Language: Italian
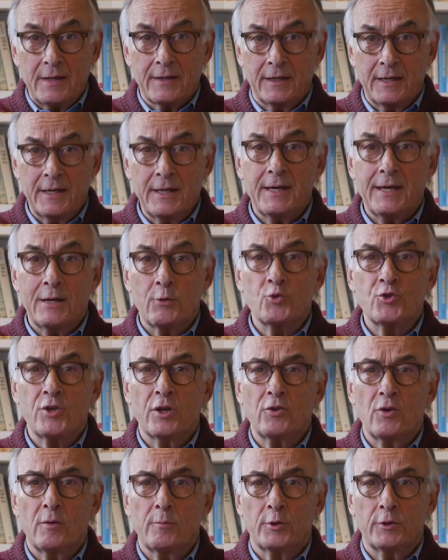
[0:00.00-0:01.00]
che
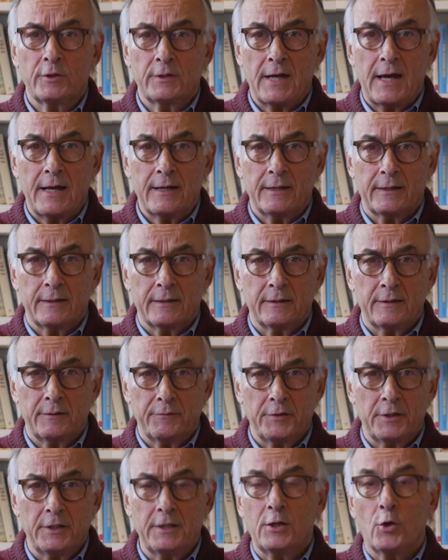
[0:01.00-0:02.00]
Eugenio Montale
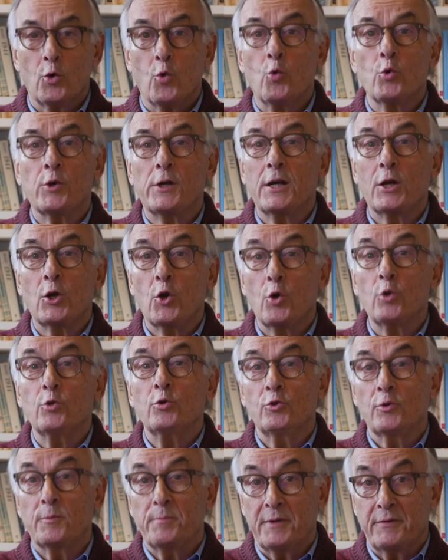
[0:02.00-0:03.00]
definì un
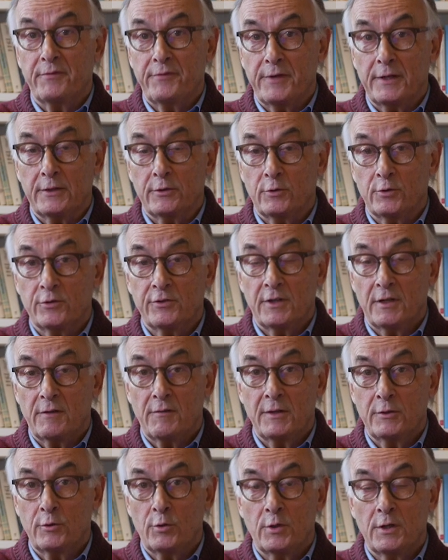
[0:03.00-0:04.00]
racconto perfetto,
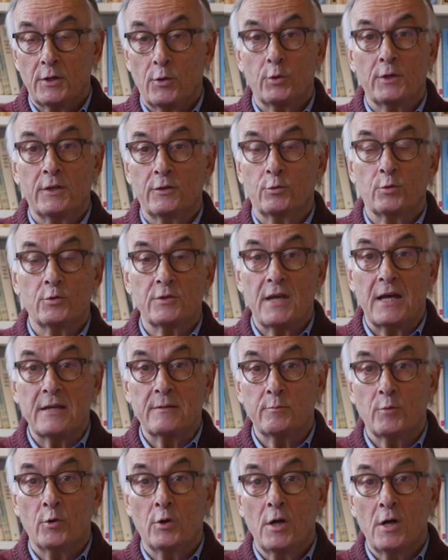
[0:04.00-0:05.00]
scrivendone con
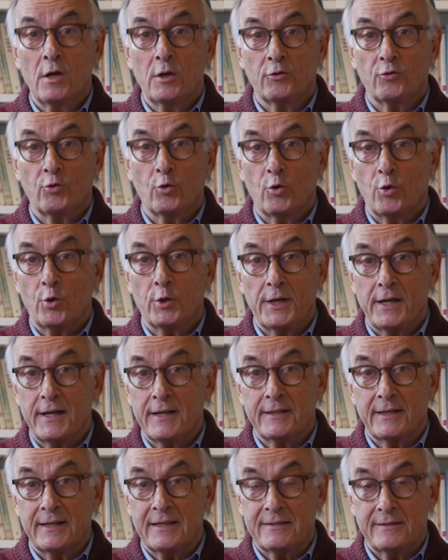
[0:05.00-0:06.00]
entusiasmo sul
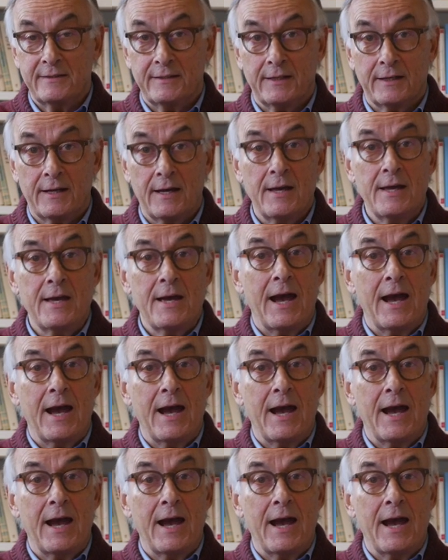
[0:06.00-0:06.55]
Corriere della Sera.